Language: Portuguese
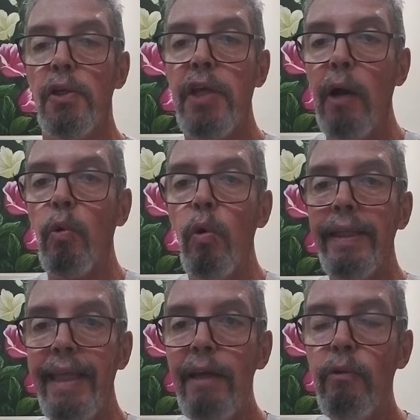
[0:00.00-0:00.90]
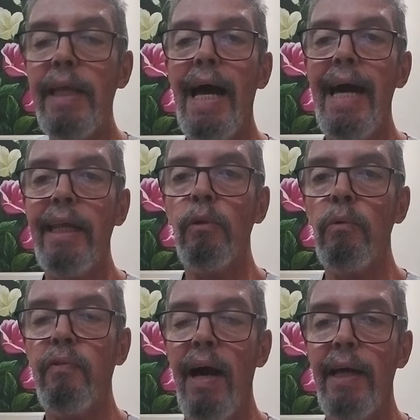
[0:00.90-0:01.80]
chegou dentro da área
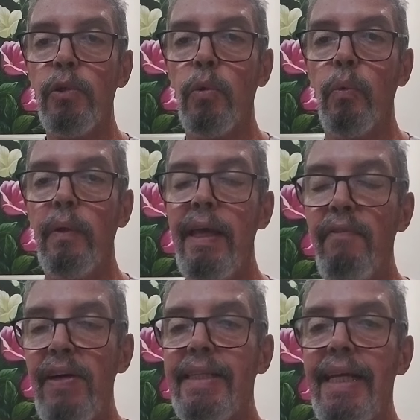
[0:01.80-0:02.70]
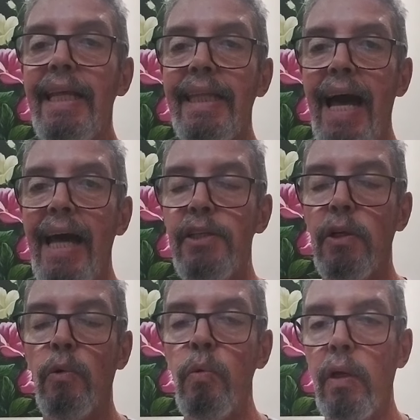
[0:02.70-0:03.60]
do Vasco e a
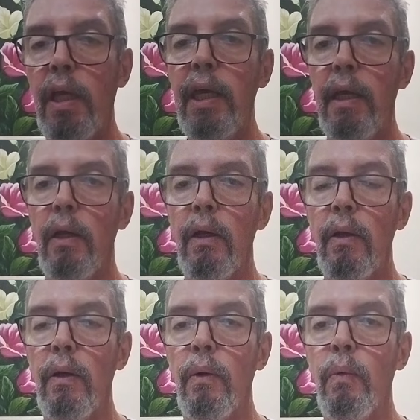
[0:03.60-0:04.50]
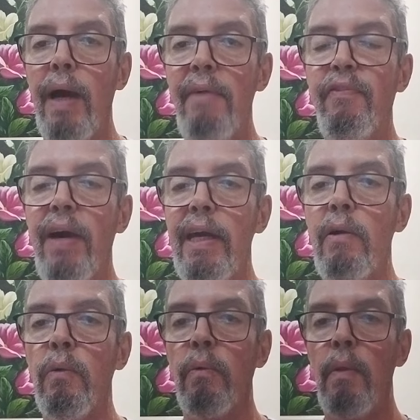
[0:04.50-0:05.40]
facilidade com que o
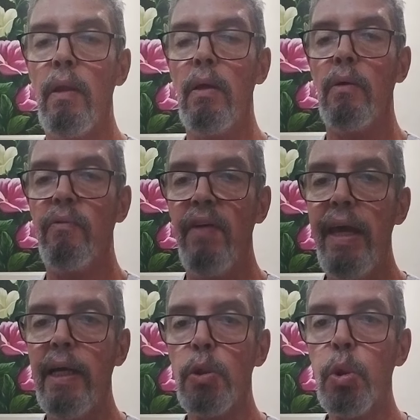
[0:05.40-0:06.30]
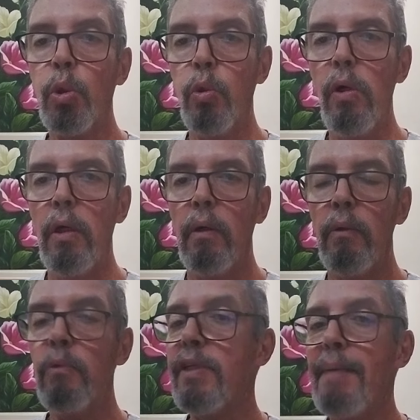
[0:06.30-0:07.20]
Rafael Veiga chutou,
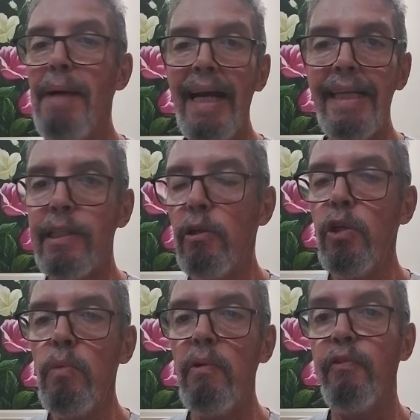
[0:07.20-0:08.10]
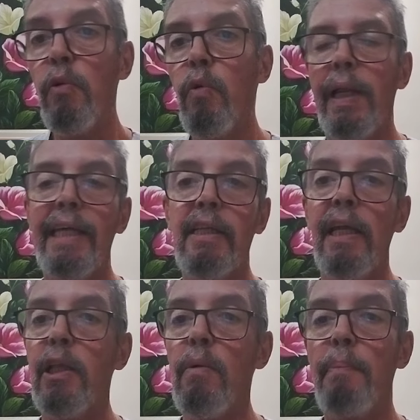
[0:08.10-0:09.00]
não tinha marcação nenhuma, foi um golaço
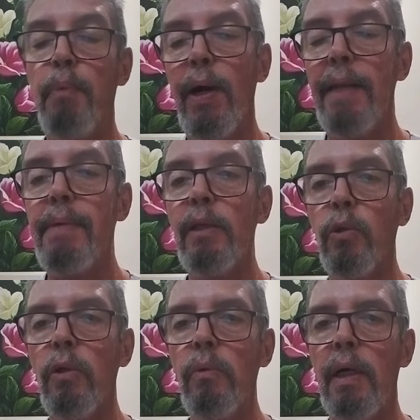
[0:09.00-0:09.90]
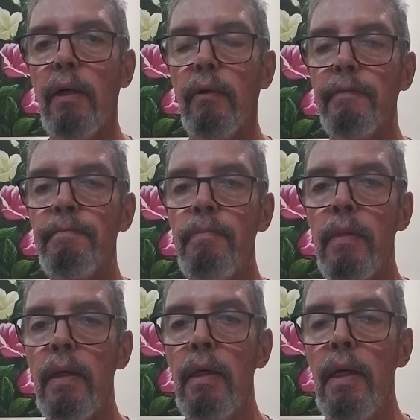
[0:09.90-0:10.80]
que deu uma porrada para entrou no ângulo.
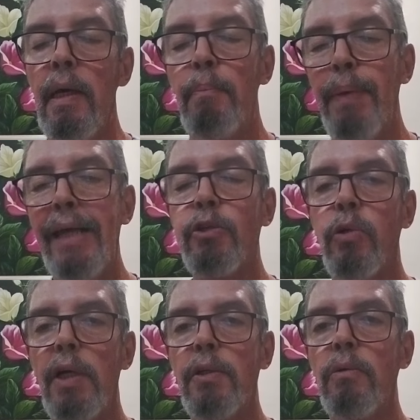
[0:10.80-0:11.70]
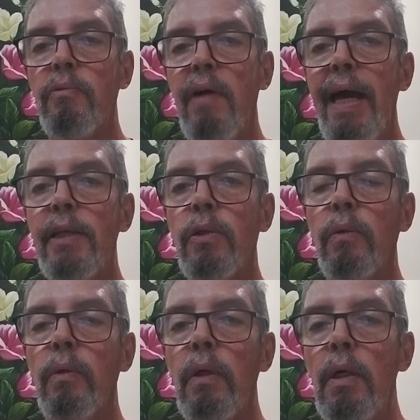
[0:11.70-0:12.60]
Para sorte do
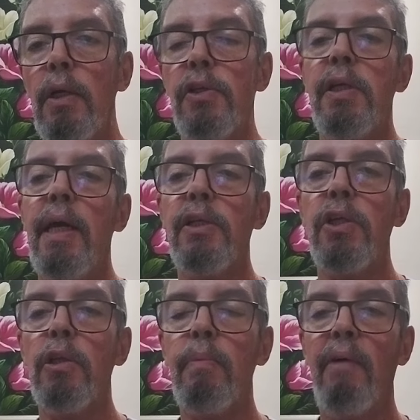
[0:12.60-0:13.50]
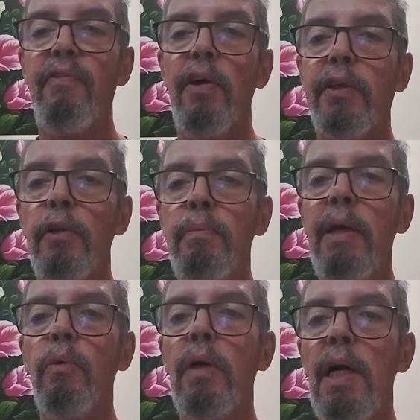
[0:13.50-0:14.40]
Vasco, tinha tido uma falta no
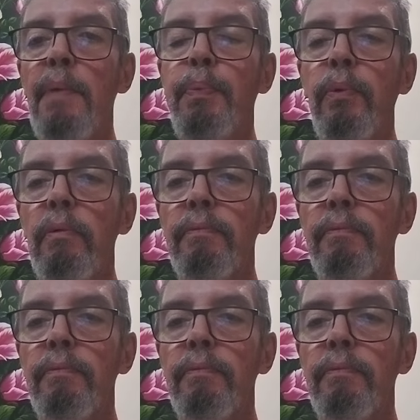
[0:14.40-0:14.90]
meio-campo